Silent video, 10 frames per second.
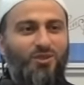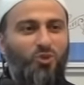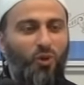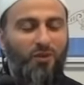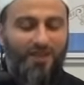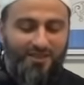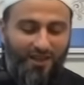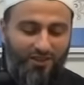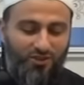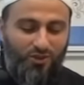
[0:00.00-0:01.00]
Sohbete
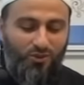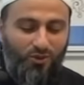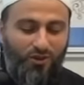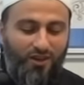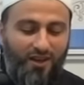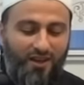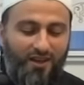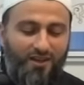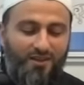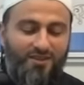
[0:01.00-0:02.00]
dalınca diyor
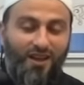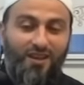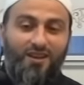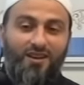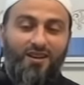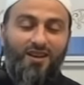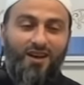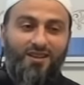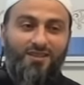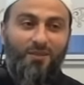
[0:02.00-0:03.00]
dalgınlık
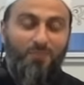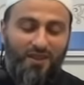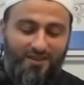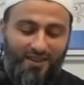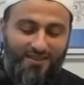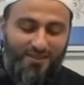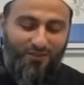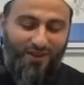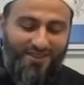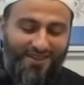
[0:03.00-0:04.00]
anında bir anda
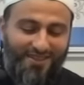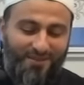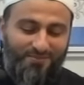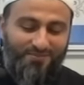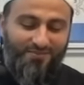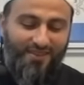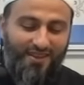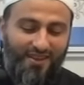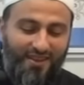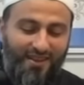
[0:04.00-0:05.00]
istifade ettim.
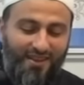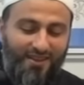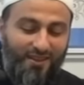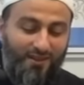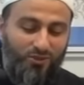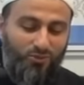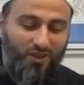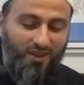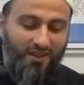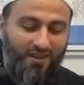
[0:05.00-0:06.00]
Ya
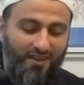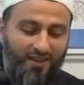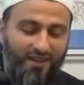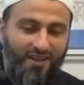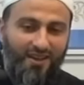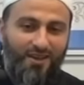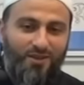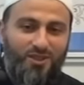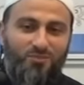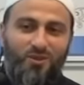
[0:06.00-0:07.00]
Resulallah
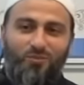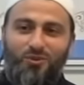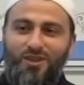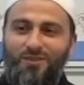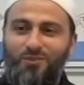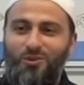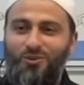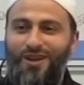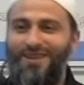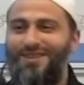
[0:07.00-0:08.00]
Şimdi bu 20
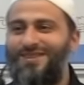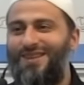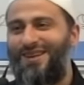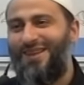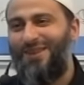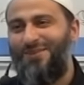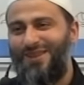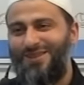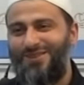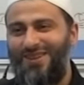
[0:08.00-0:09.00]
günün hangisinde arayayım
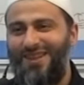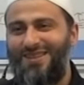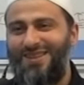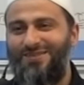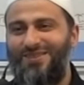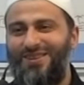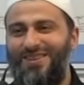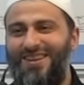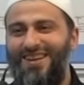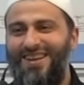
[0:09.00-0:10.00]
ya Resulallah dedim
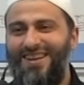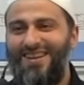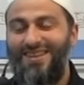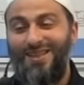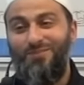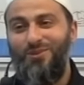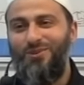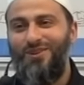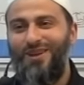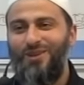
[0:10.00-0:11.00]
diyor. 20
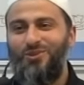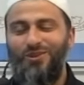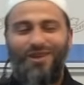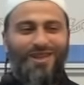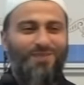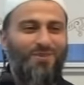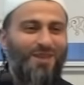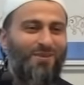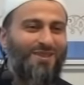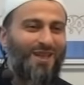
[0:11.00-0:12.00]
gün. Çok geniş bir
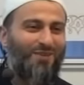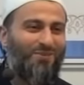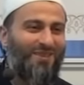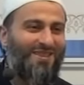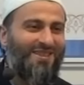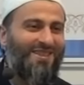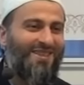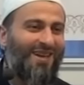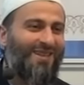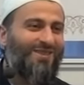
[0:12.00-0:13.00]
zaman zarfı
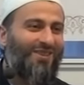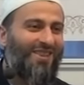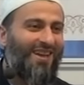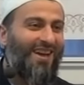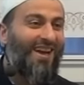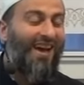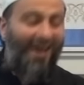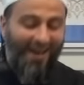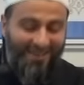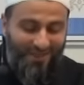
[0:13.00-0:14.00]
bildirdin ya Resulallah.
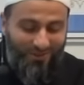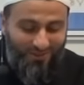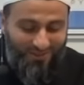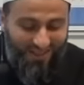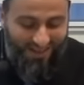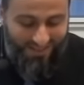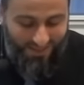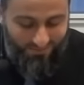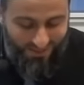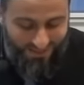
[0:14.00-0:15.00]
Hangi gününde
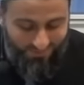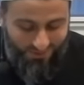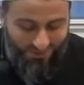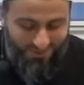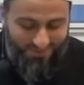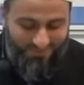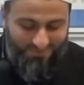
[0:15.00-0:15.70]
arayayım dedim diyor.